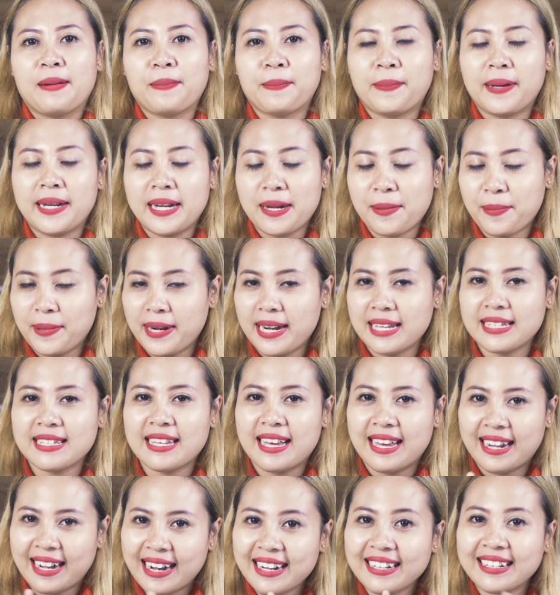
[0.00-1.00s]
Pada
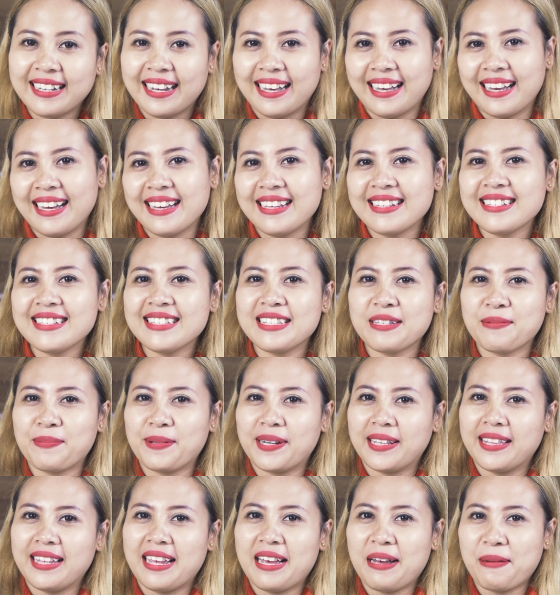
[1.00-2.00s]
penasaran kan
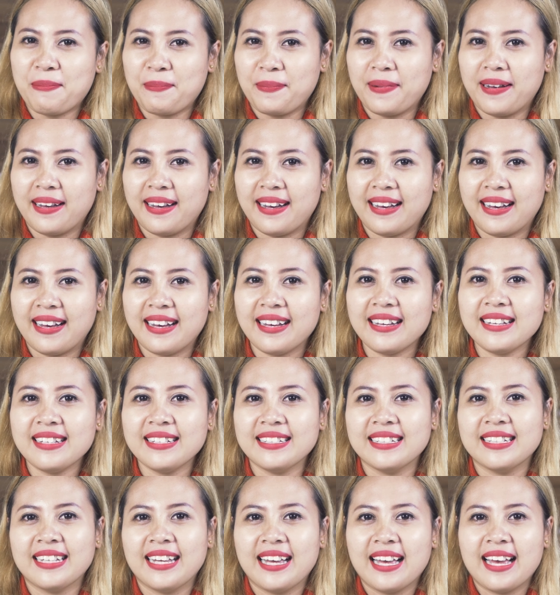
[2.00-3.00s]
seperti apa?
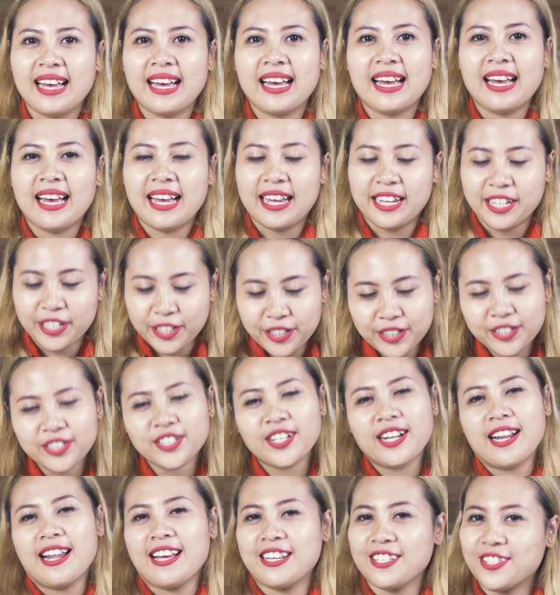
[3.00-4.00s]
Yuk,
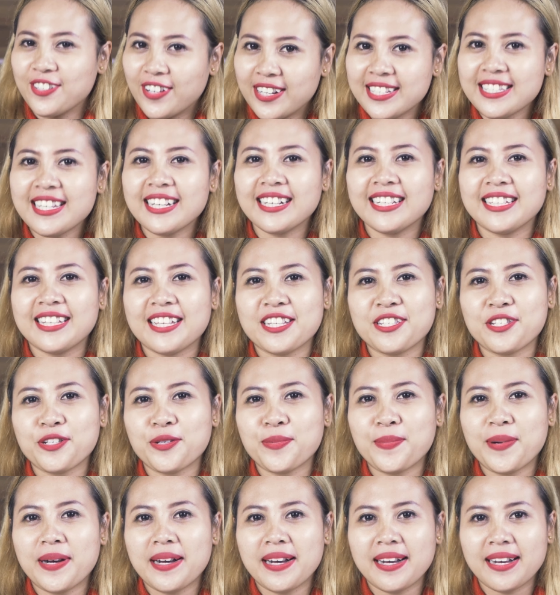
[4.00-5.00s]
langsung aja kita
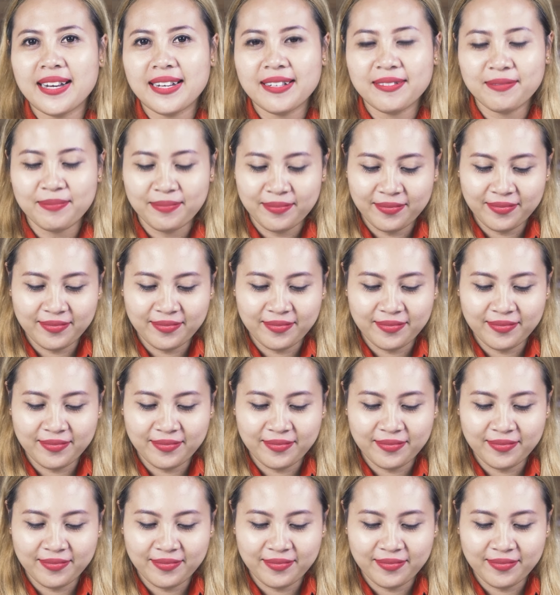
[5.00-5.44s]
coba.